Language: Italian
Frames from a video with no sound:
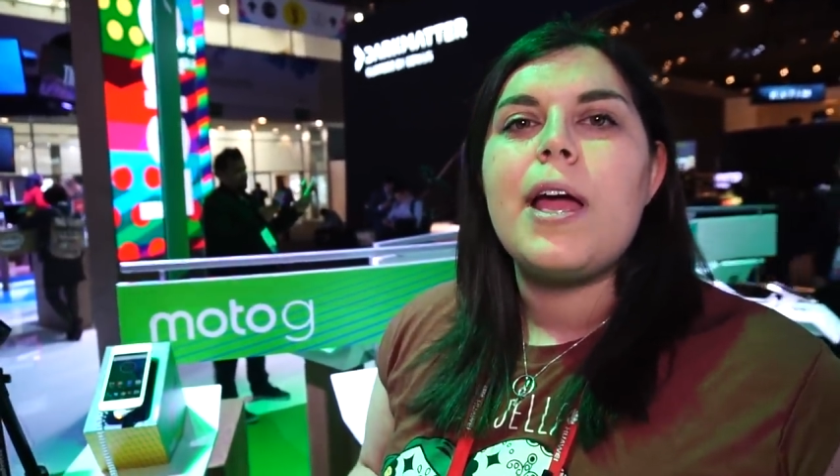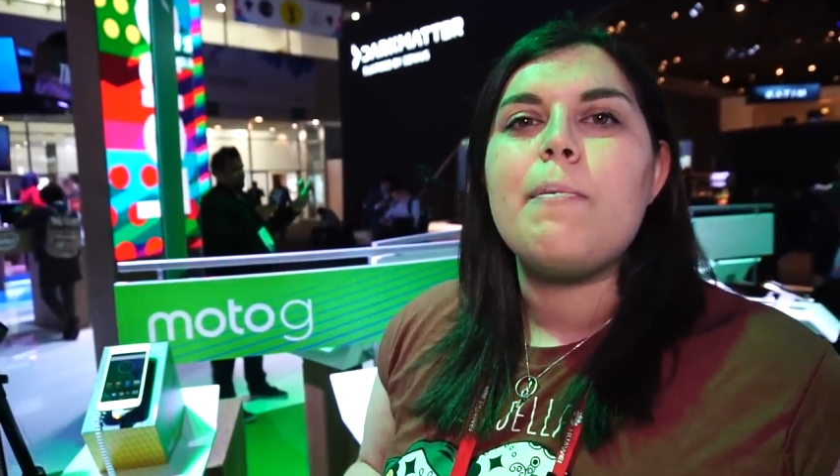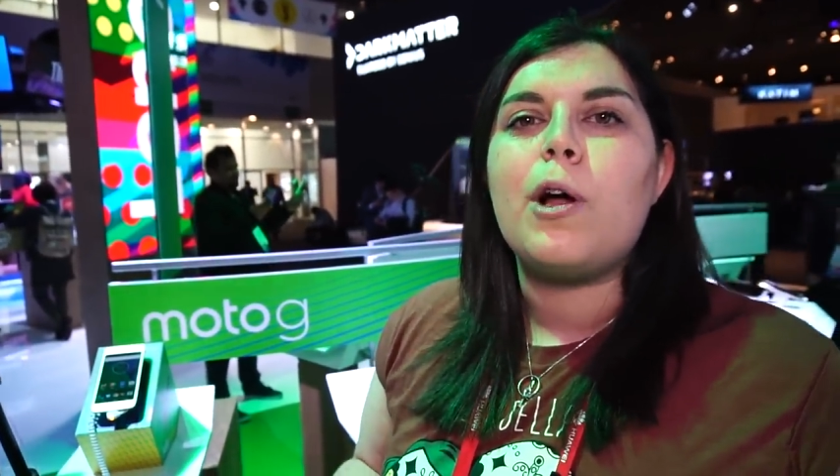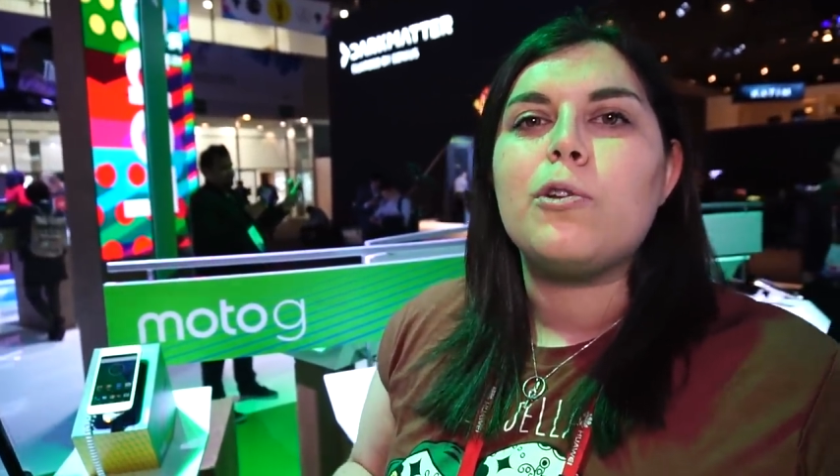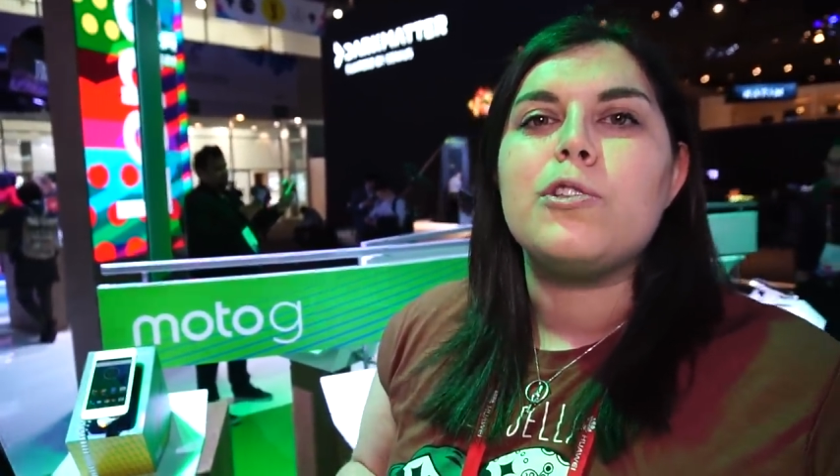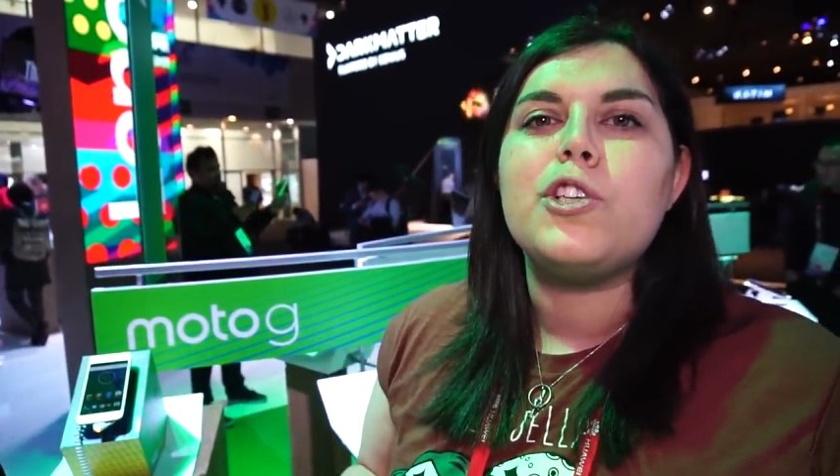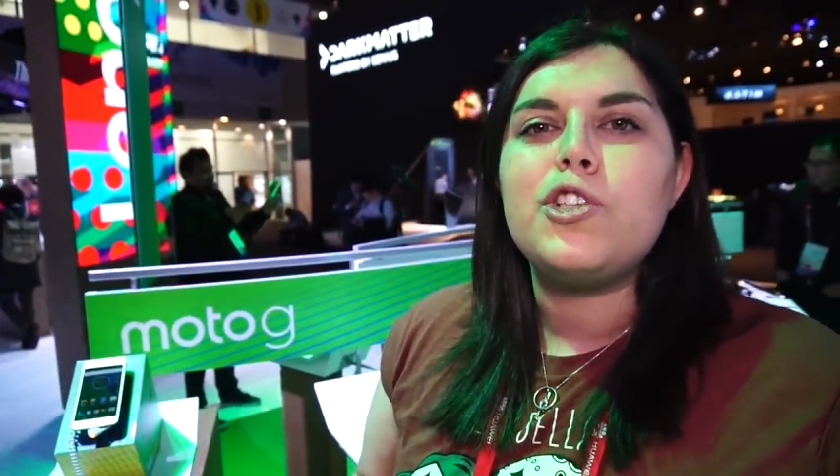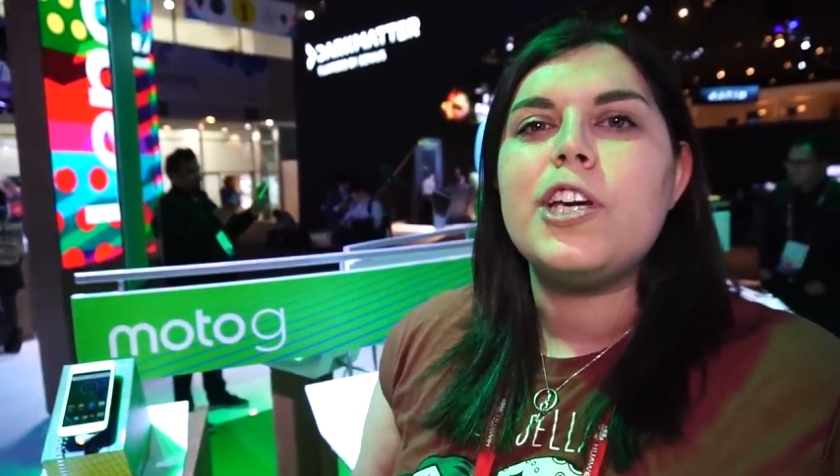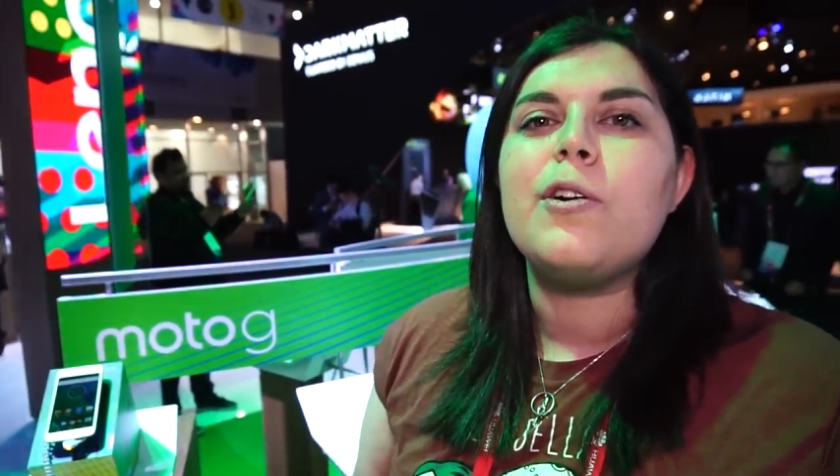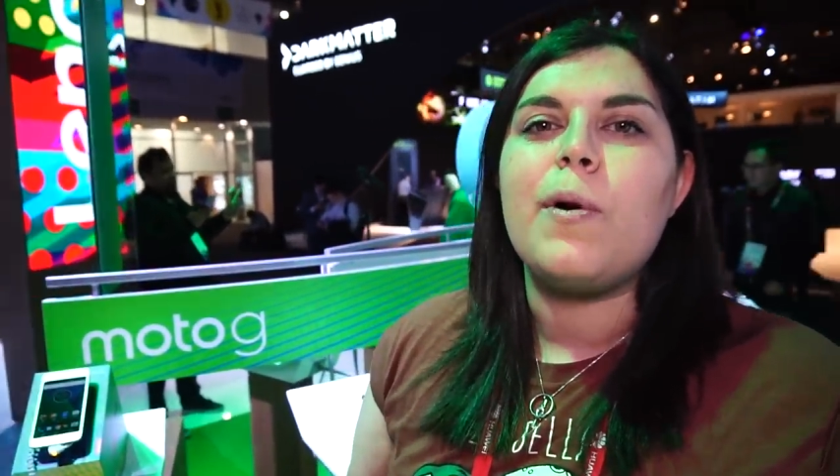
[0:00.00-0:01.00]
e Moto
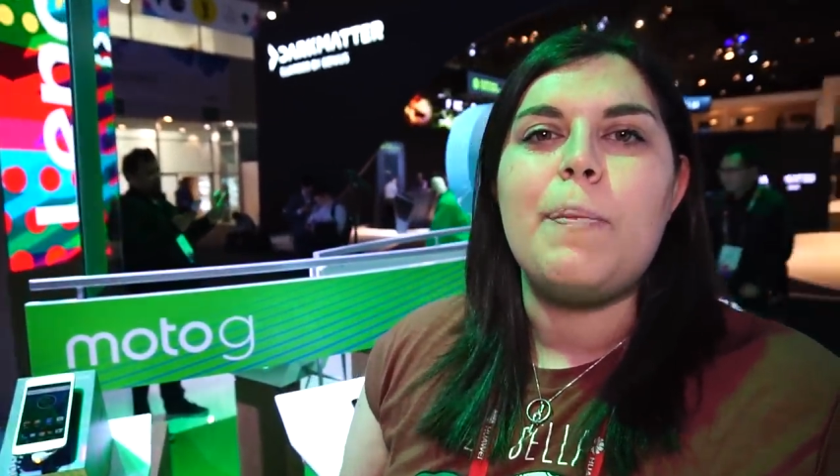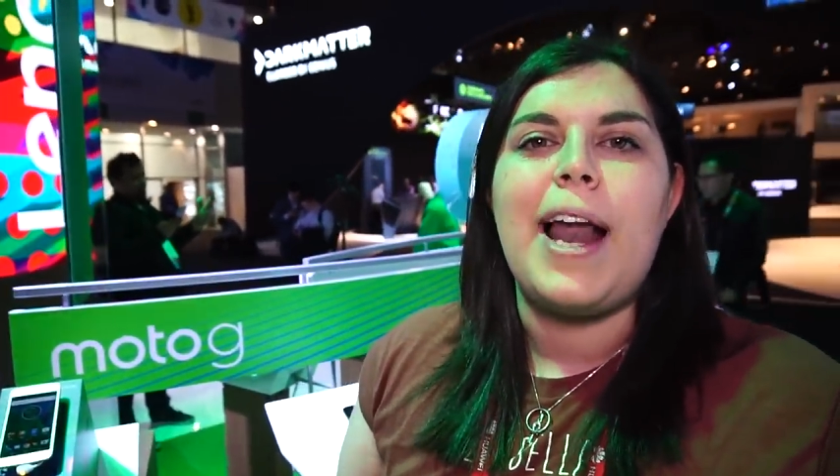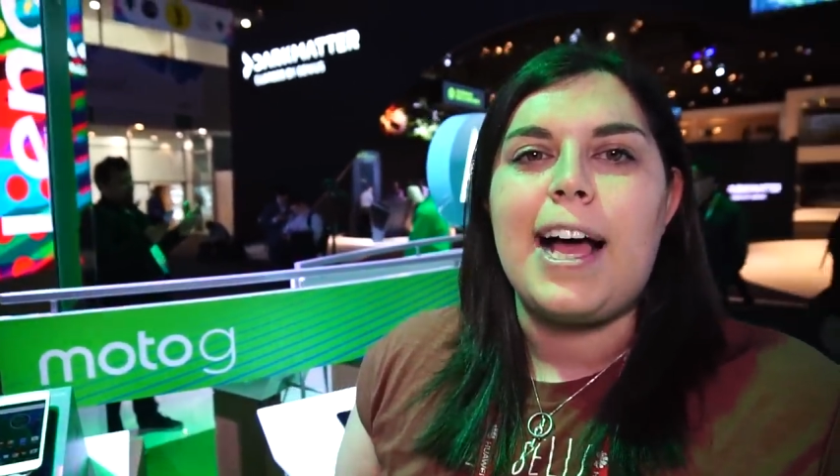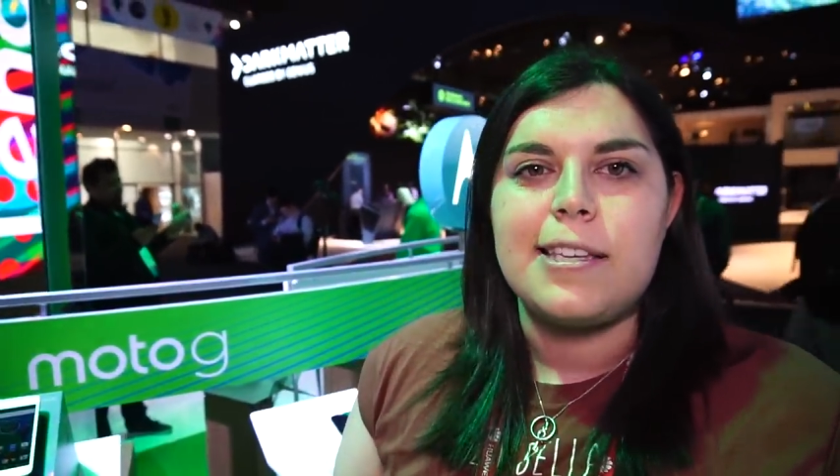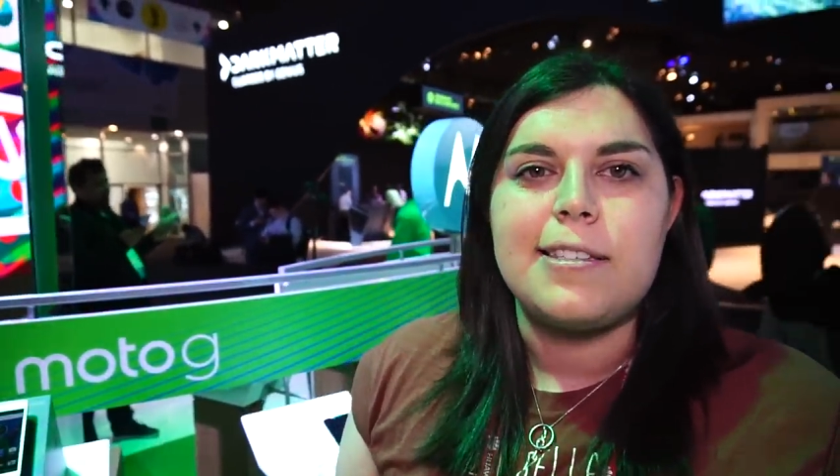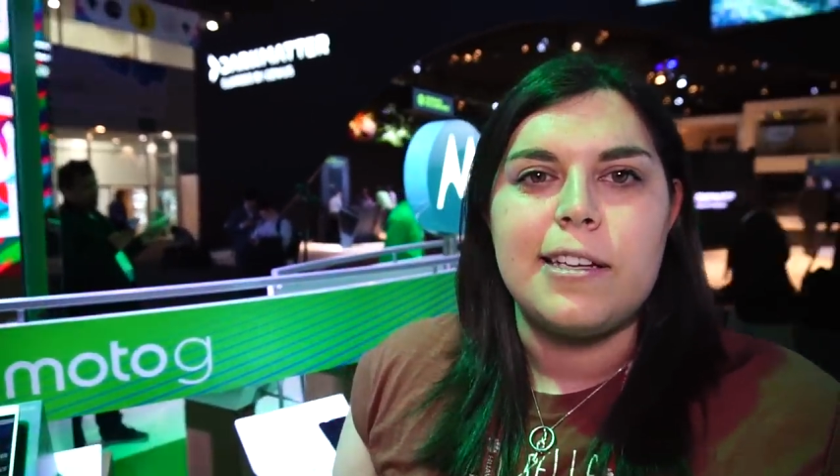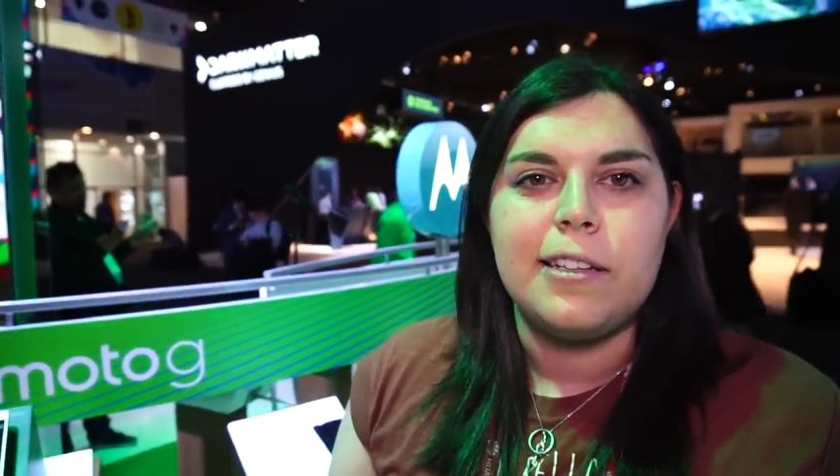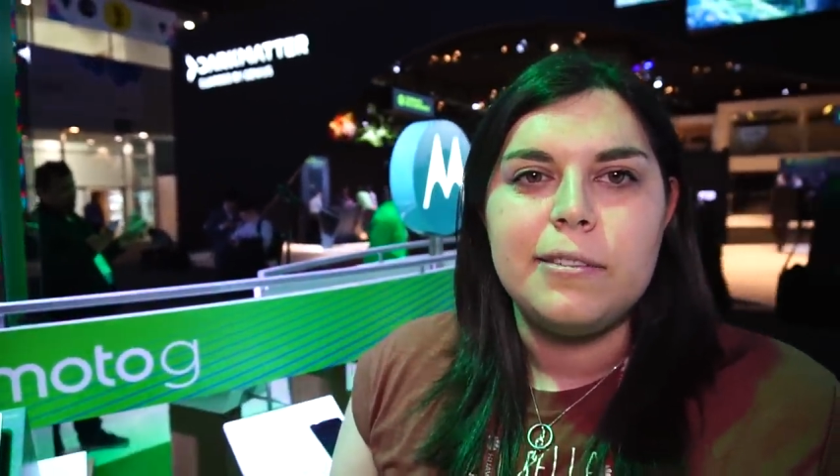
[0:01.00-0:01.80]
G5 Plus.